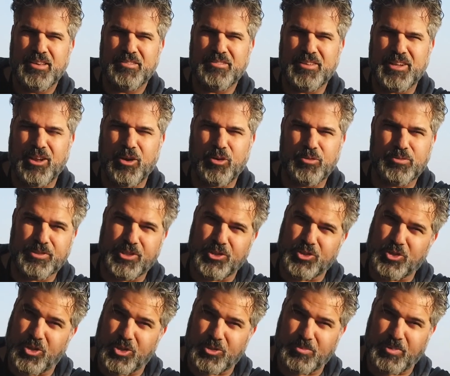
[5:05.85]
Wir laufen den
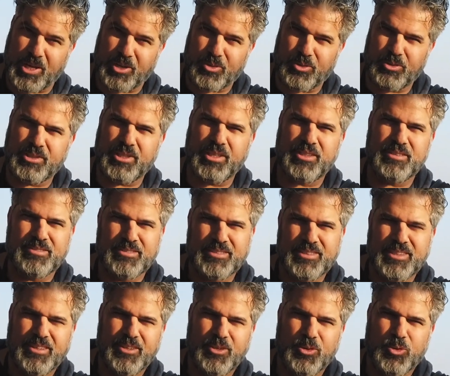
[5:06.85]
Schlossberg runter.
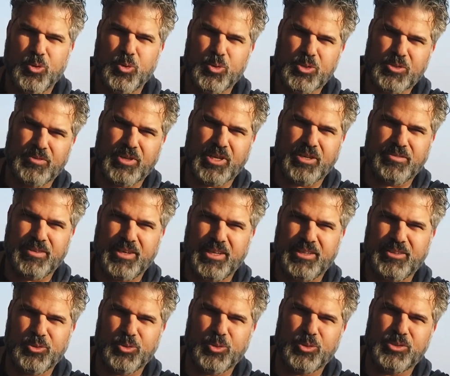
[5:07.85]
Hoch sind wir
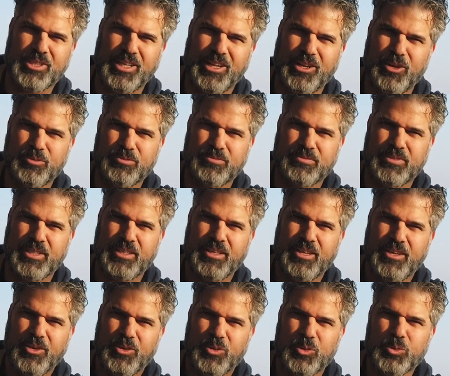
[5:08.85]
gefahren, runter laufen wir
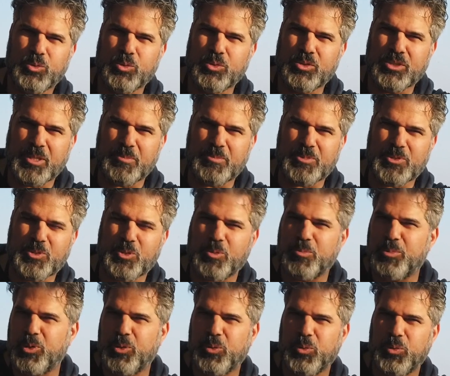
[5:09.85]
und unten gibt es zur
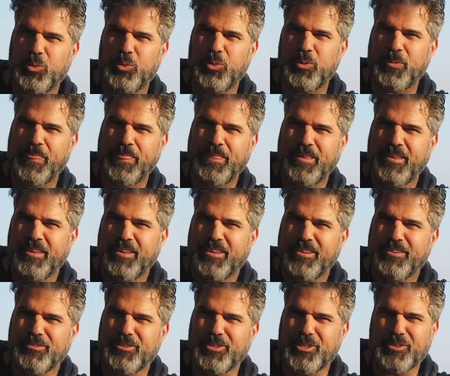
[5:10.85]
Belohnung
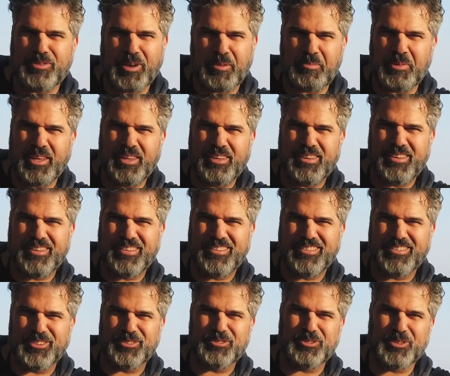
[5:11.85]
für die Familie
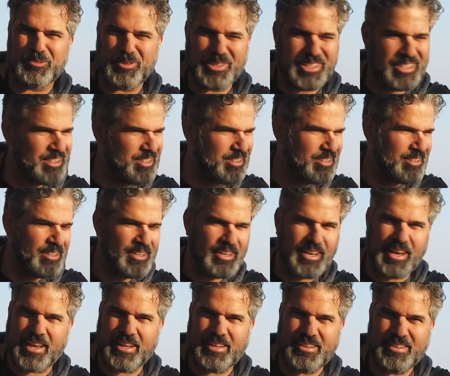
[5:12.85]
und für mich
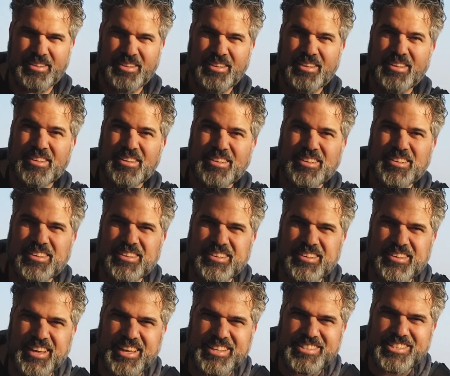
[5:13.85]
ein
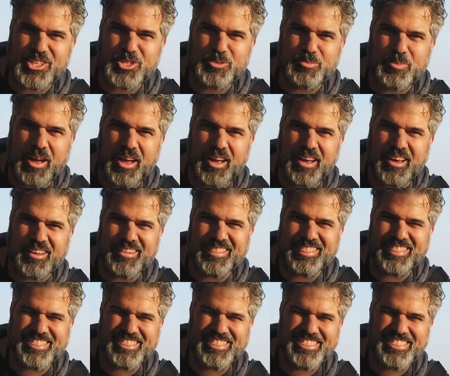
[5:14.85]
Kaiserschmarrn.